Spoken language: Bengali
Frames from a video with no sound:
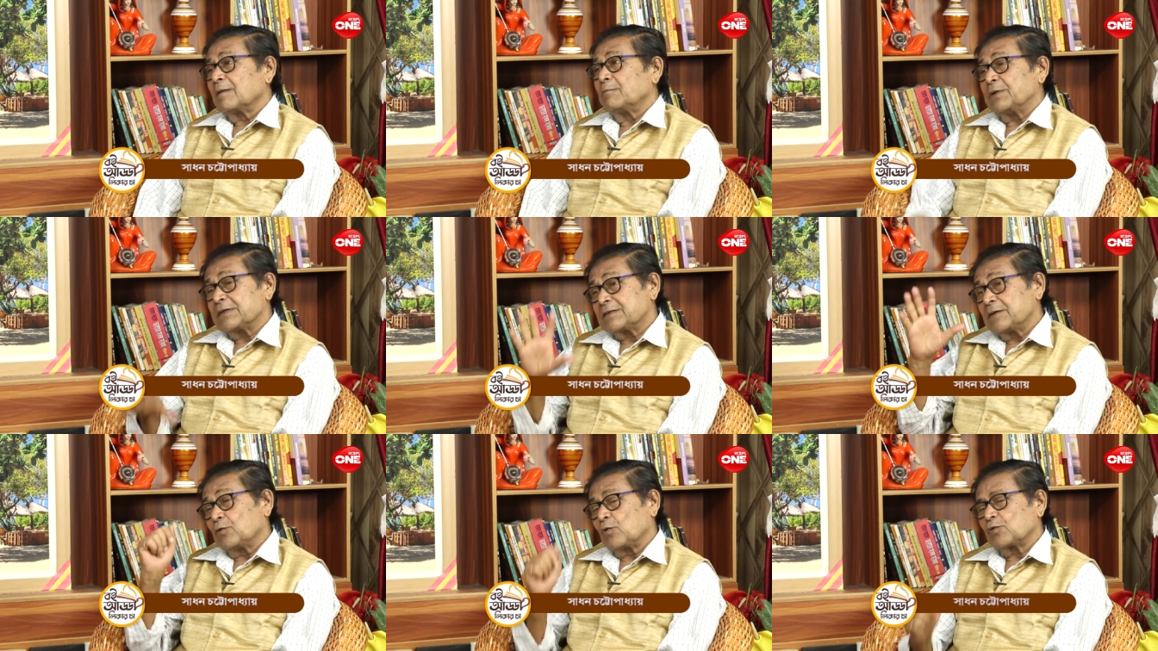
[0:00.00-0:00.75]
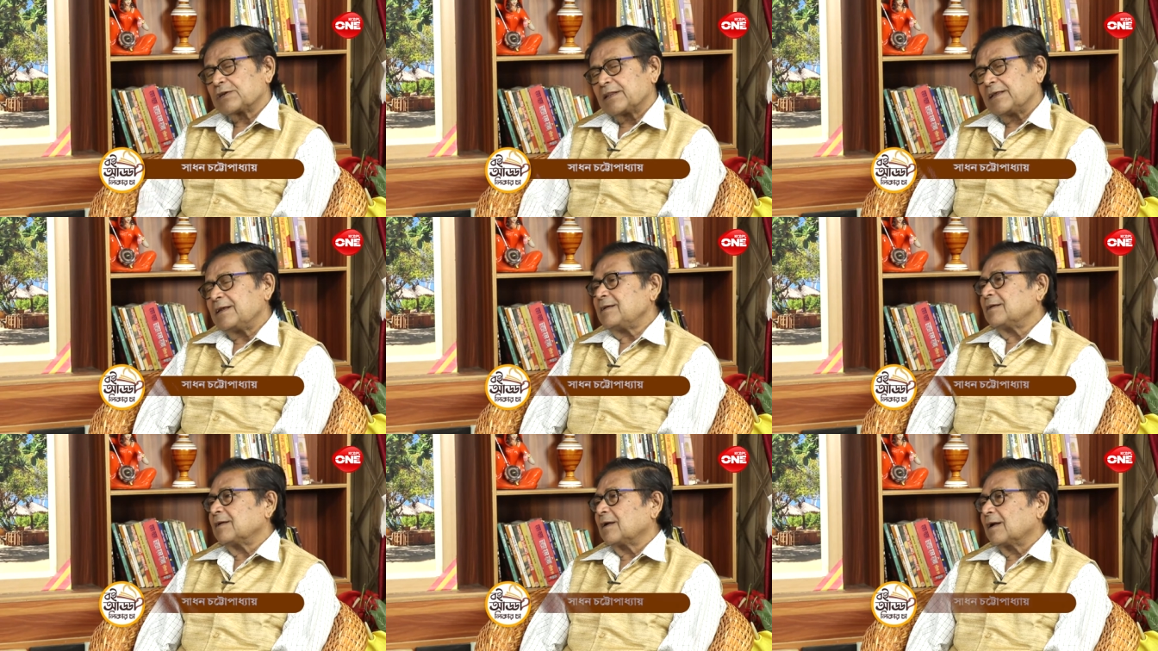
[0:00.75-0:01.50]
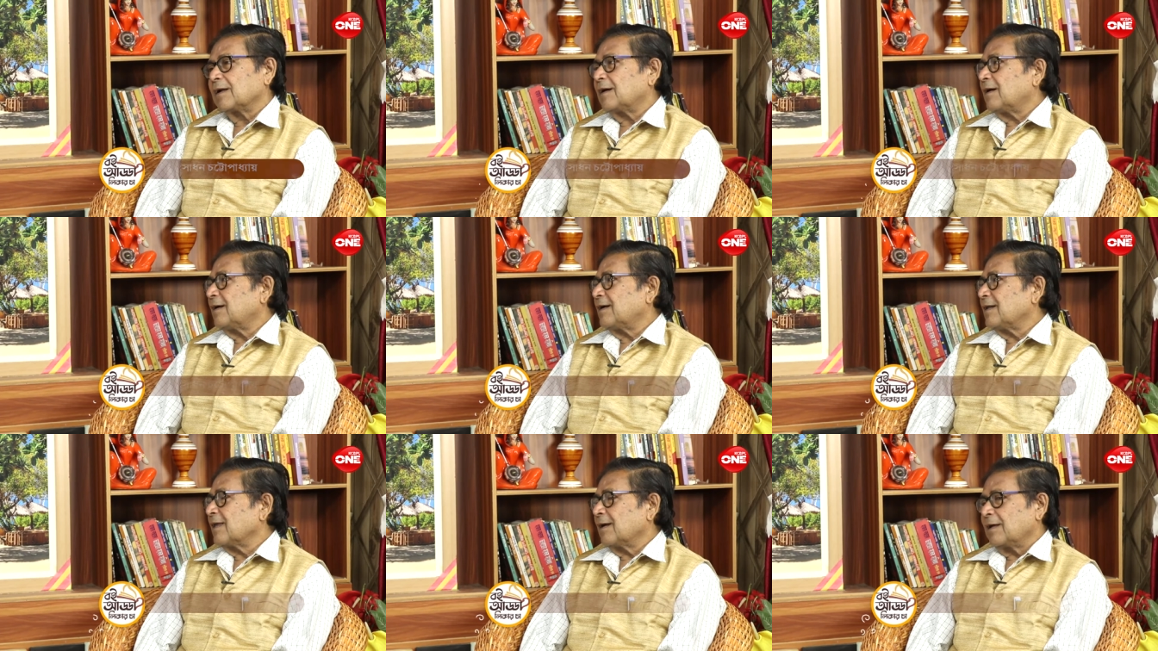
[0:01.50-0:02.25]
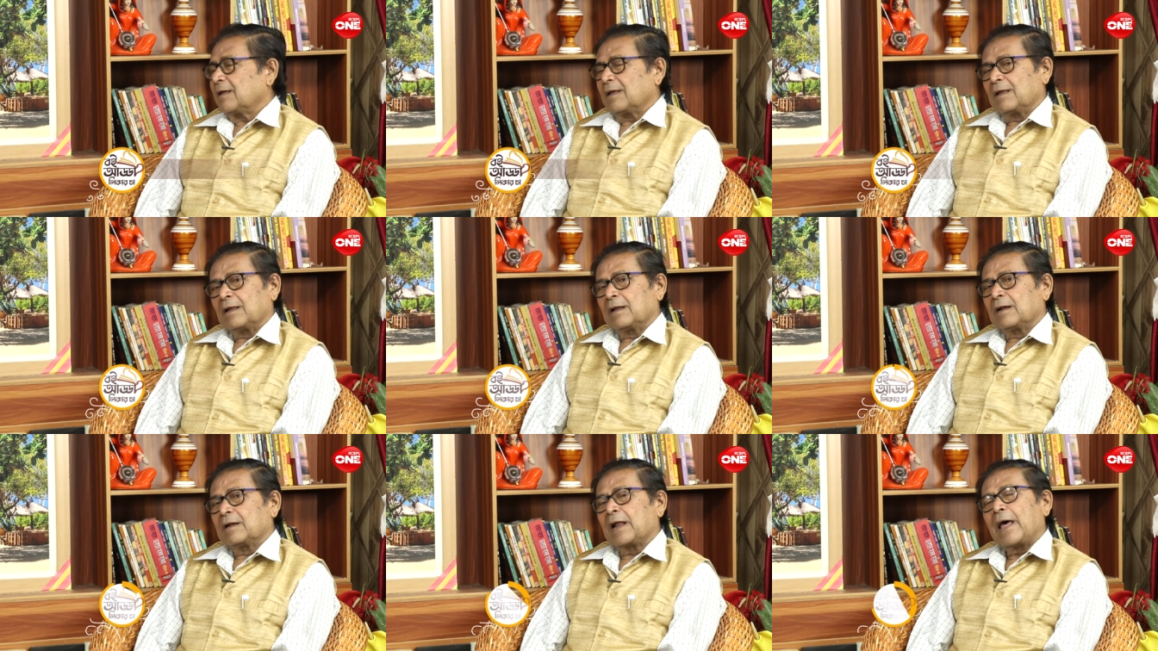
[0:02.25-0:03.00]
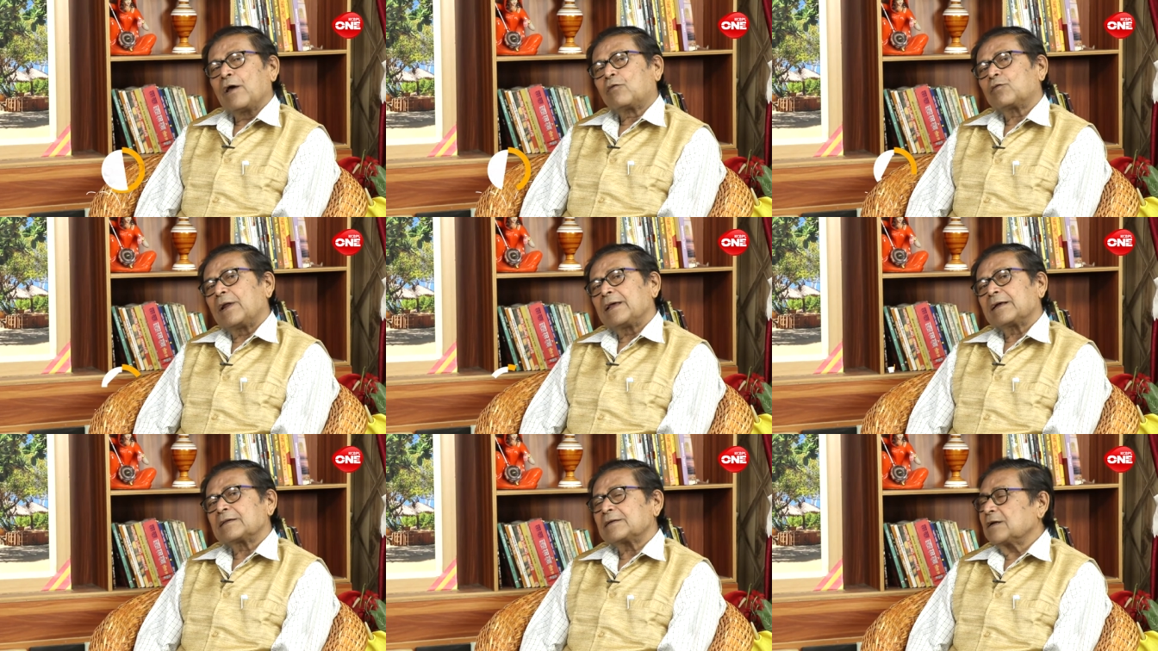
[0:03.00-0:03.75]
বৃষ্টি হলো সেদিন নায়ক নায়িকা কারা ছিলেন সেই সিনেমা নায়ক নায়িকা ছিলেন